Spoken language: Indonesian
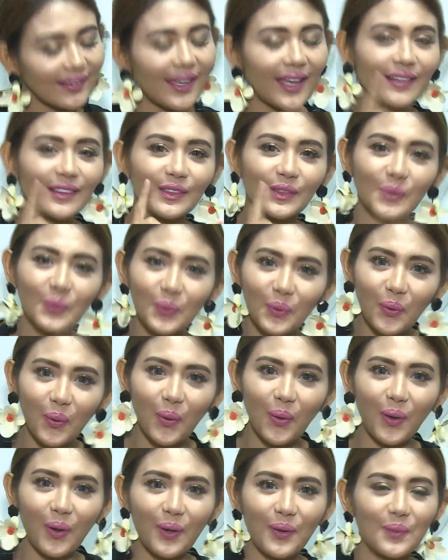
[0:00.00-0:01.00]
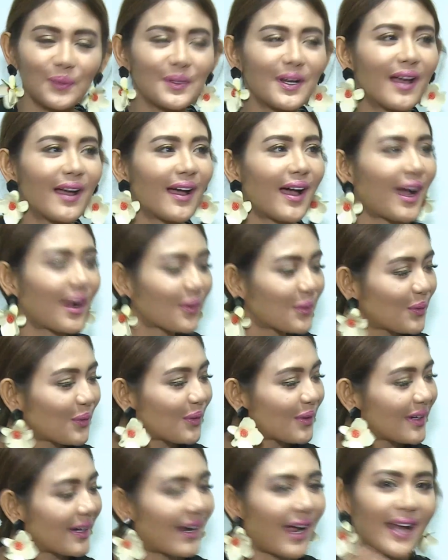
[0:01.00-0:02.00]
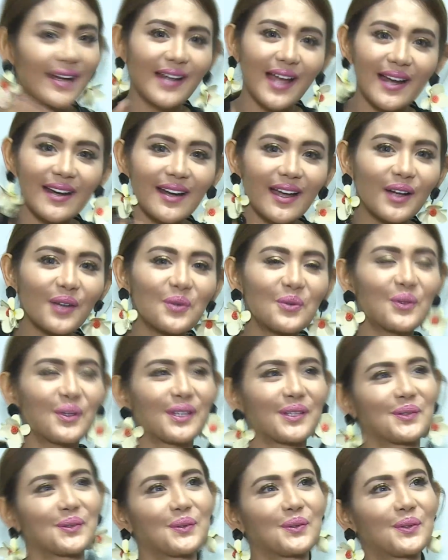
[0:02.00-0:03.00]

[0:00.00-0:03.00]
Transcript: get two loh udah aku ada anakku gitu